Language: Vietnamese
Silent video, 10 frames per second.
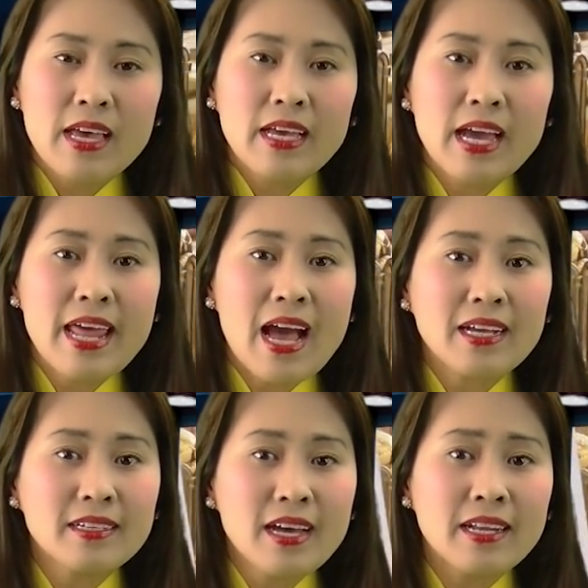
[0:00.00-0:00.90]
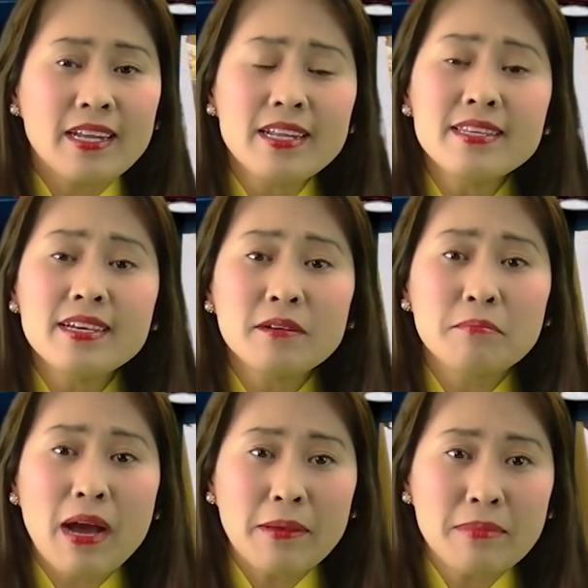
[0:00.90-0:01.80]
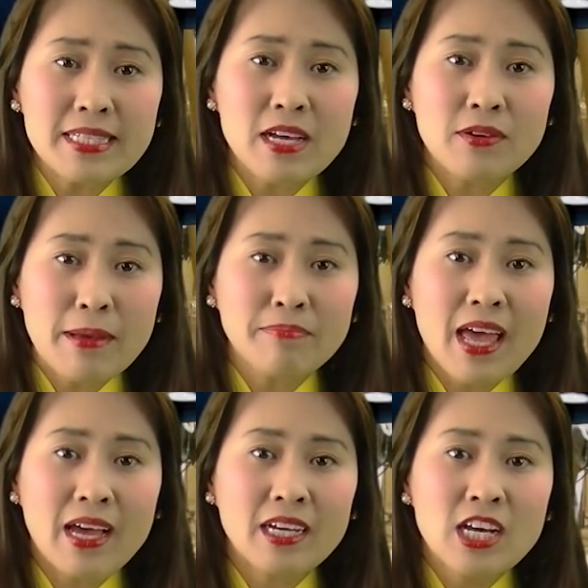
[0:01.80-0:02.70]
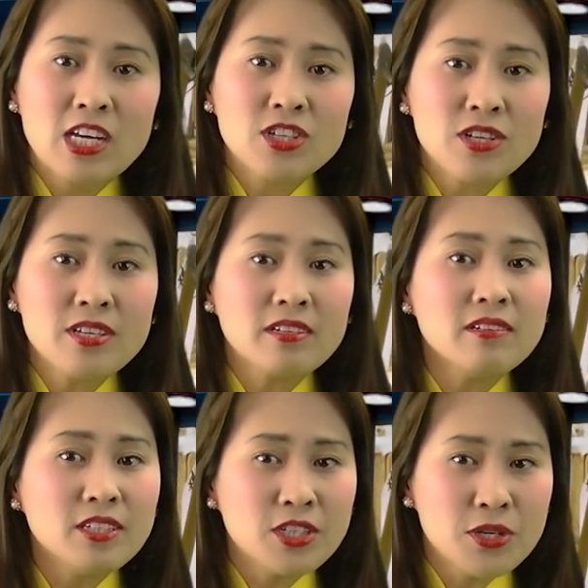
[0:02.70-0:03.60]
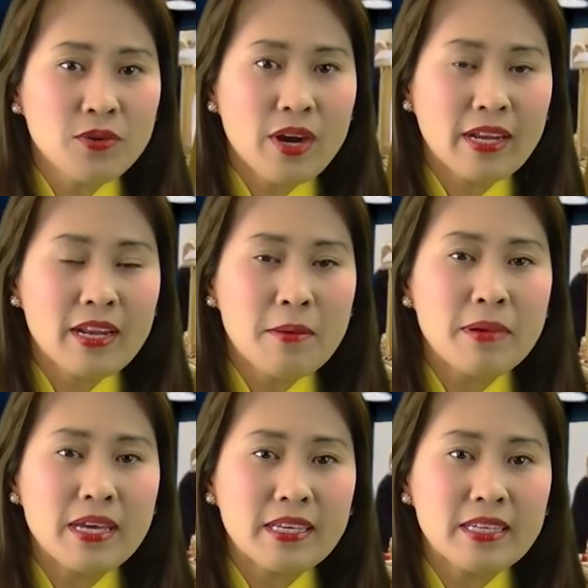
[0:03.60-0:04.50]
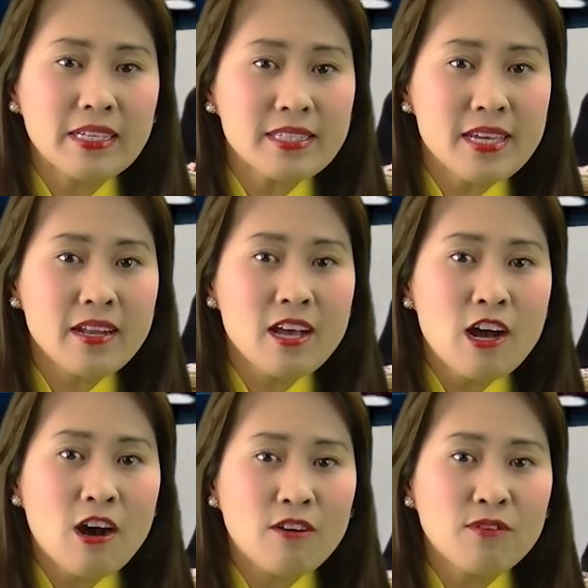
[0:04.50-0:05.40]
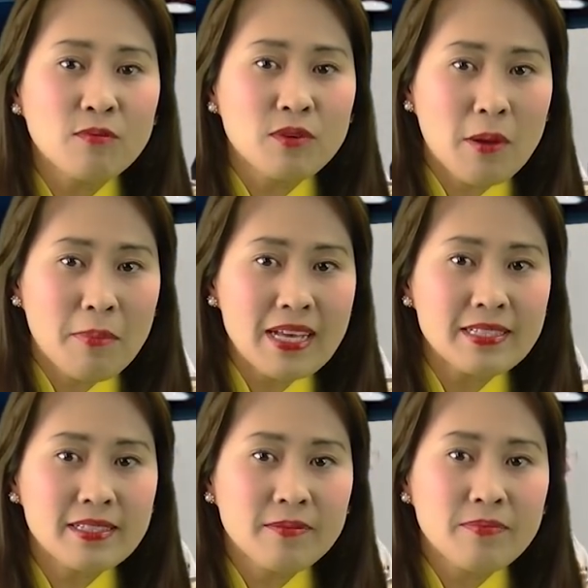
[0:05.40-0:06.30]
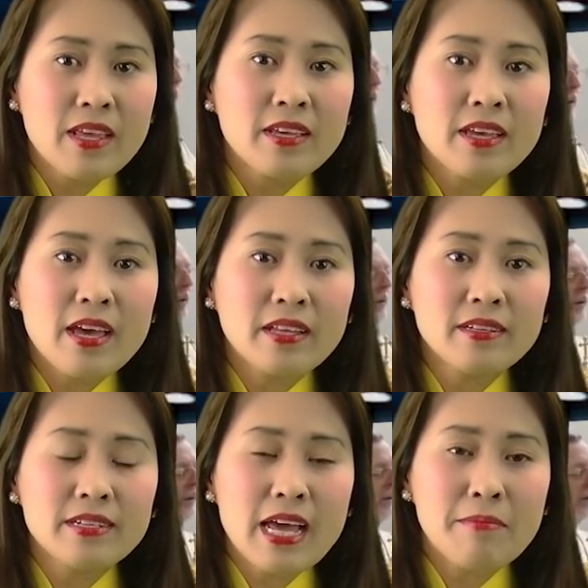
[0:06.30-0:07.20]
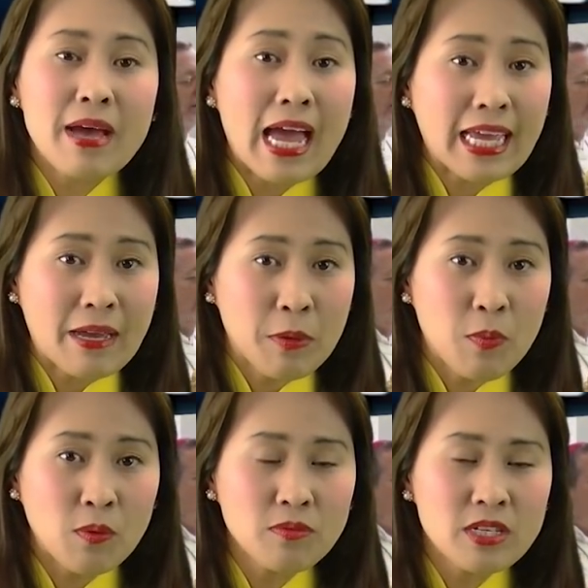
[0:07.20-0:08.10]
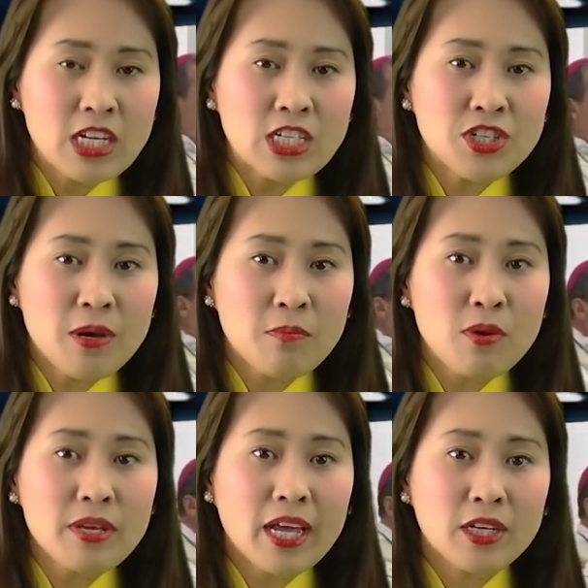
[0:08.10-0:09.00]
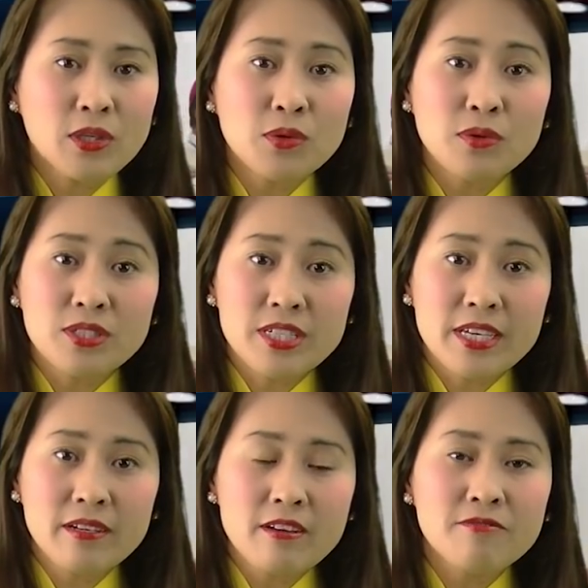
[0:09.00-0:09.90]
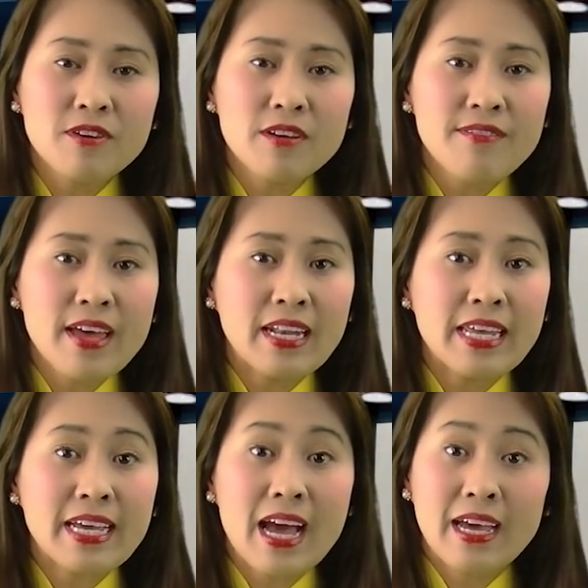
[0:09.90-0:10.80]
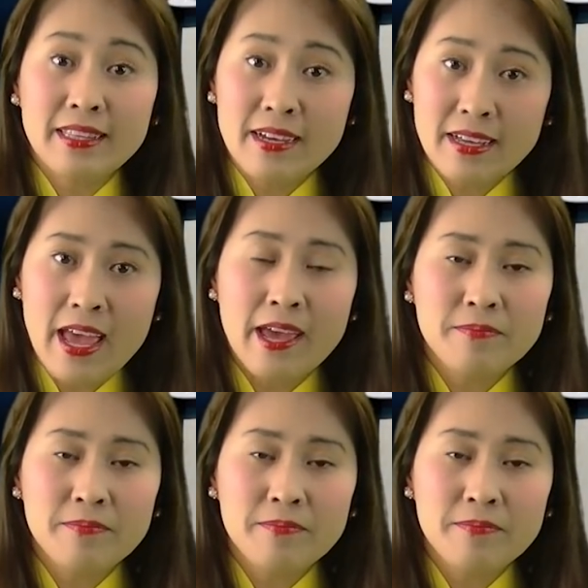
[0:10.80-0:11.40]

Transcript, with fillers: Ngài đã cử hành ít nhất 76 đám tang cho những người Ukraine bị giết chết ở vùng Donbass kể từ năm 2014 trong bối cảnh cuộc chiến với phe ly khai thân Nga.